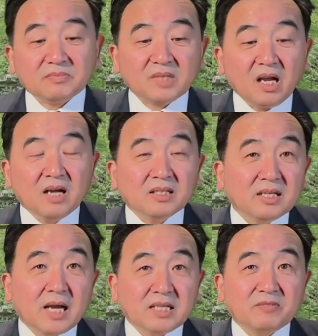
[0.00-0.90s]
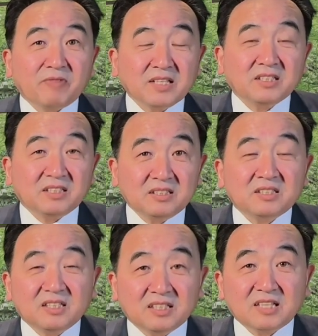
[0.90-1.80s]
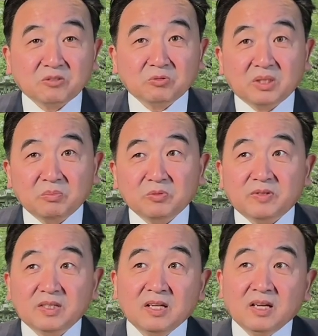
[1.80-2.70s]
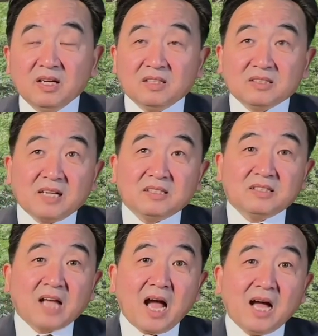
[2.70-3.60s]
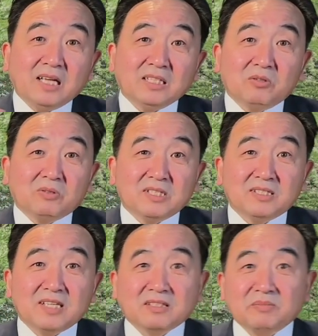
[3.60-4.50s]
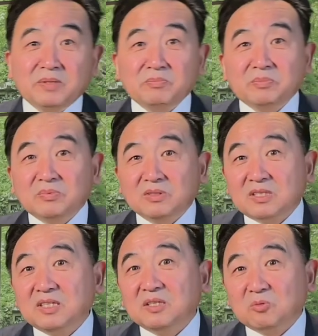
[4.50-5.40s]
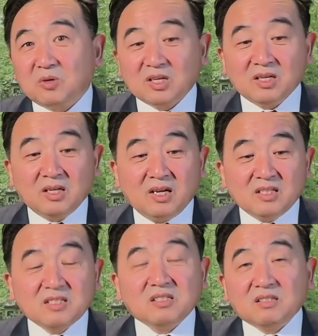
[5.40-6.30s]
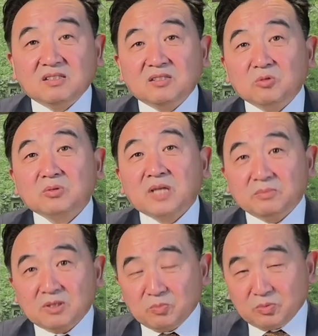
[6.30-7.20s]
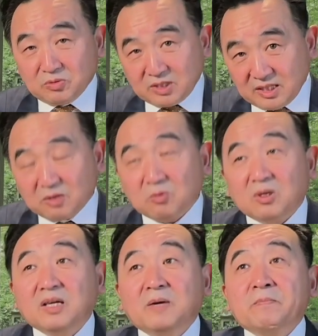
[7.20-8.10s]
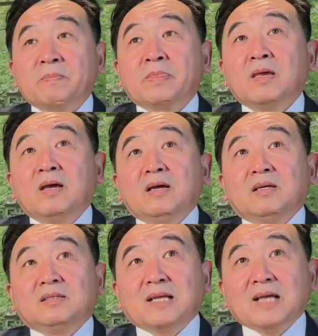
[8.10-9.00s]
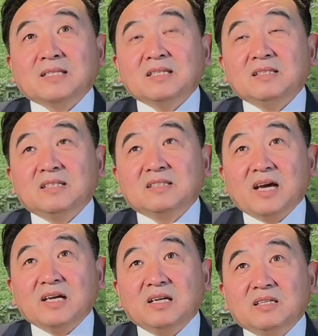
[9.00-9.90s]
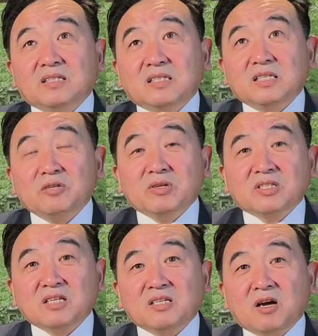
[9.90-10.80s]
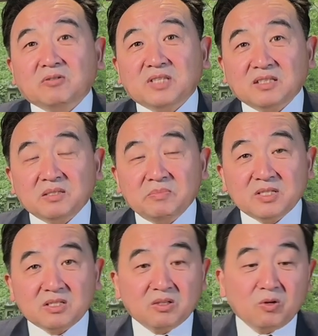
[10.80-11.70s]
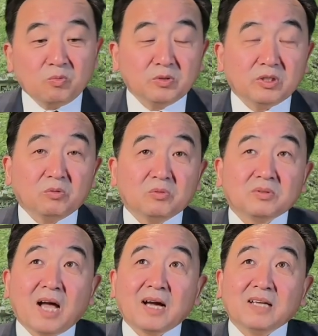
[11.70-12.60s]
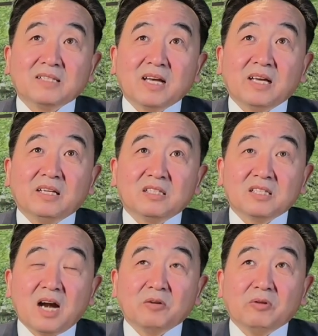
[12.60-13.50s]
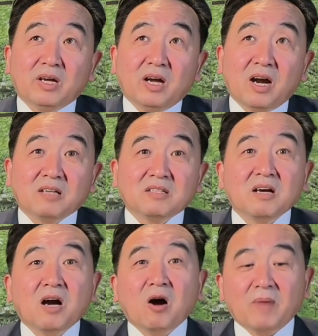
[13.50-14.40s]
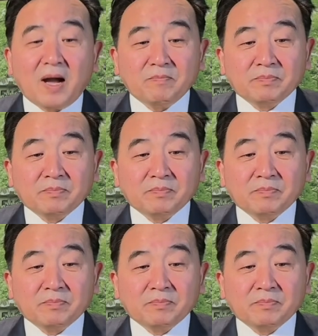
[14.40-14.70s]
啊，应该是反习势力当中的一部分。但是他又跟江泽民不是一伙的，自始至终他都不是一伙的。大家记得在十一月三十号江泽民死后不久。大概在十二月二三号吧，